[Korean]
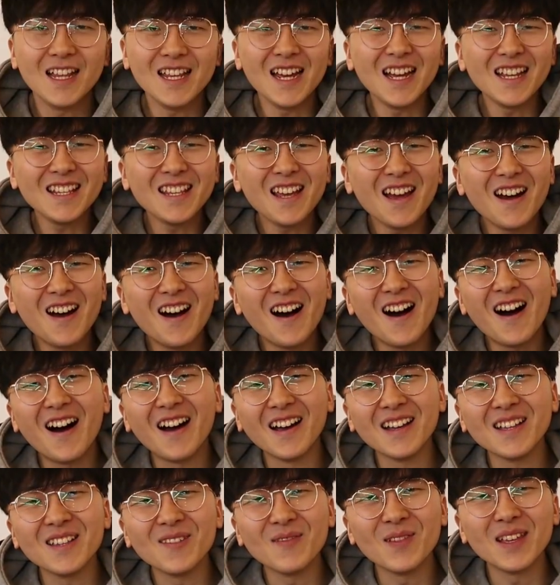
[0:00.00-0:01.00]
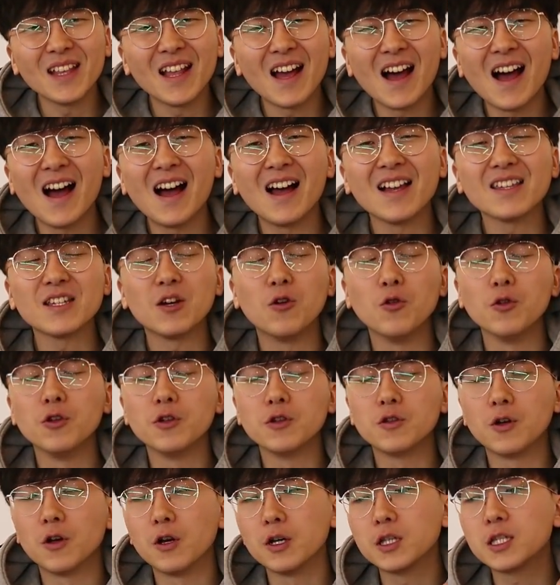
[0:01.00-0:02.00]
안녕하세요 혜주입니다 자
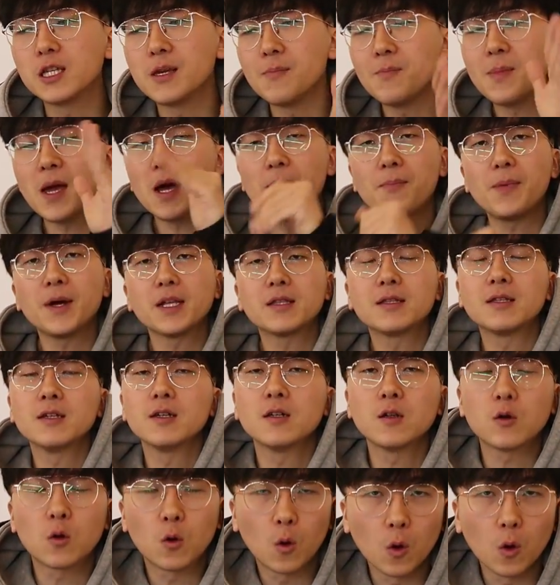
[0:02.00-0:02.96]
오늘도 신비아파트